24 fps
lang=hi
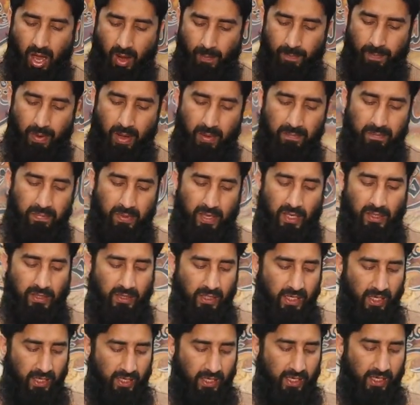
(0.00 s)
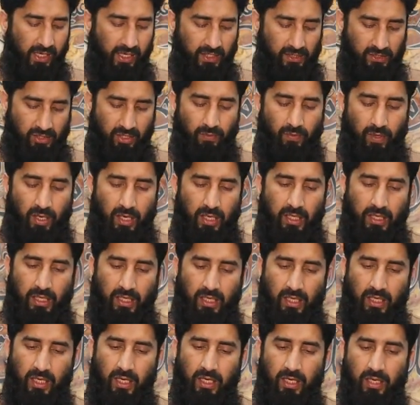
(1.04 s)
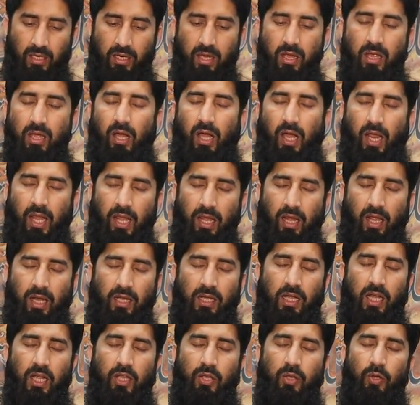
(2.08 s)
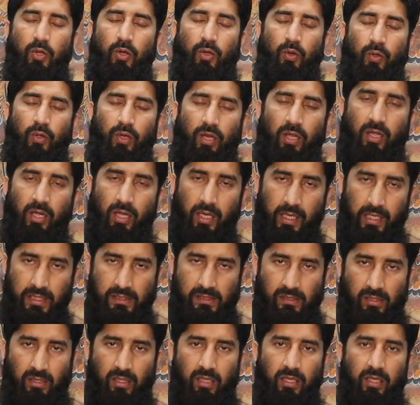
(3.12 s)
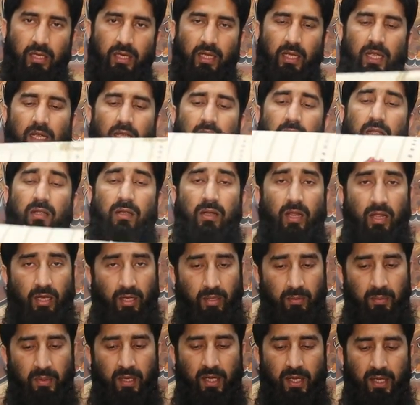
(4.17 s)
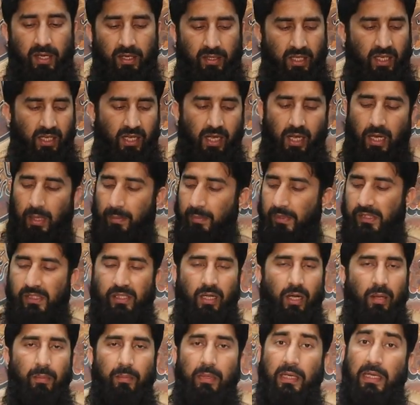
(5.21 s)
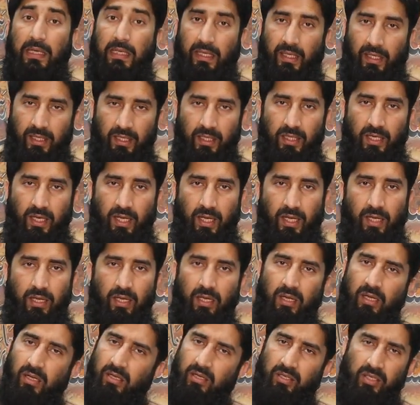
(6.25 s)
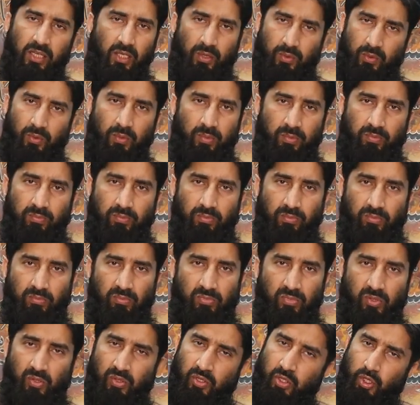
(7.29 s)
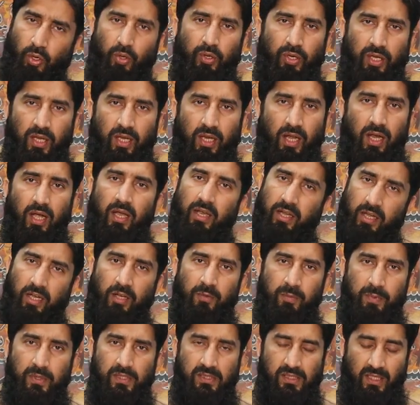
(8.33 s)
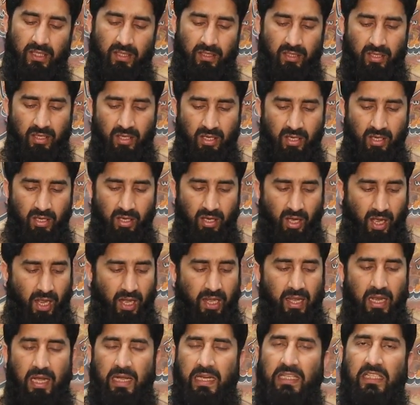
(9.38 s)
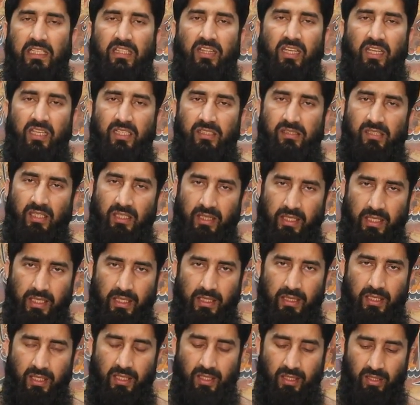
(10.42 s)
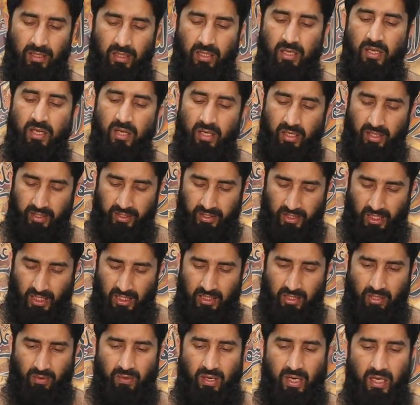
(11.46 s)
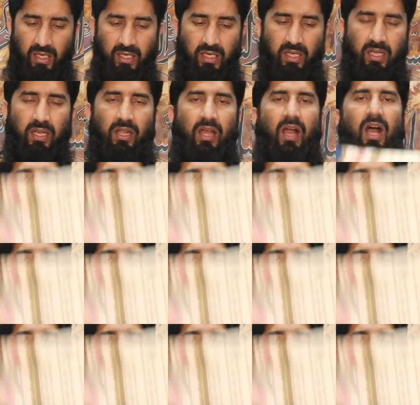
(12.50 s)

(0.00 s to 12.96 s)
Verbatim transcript: अब हम बात करेंगे इस क्वालिटी की अल्लाह का करोर है एहसान है करम है देखें हम इस काबिल नहीं है ये तो श्योरिटी है हंड्रेड परसेंट अल्लाह ने जितनी इज्जत दे दी है ये क्वालिटी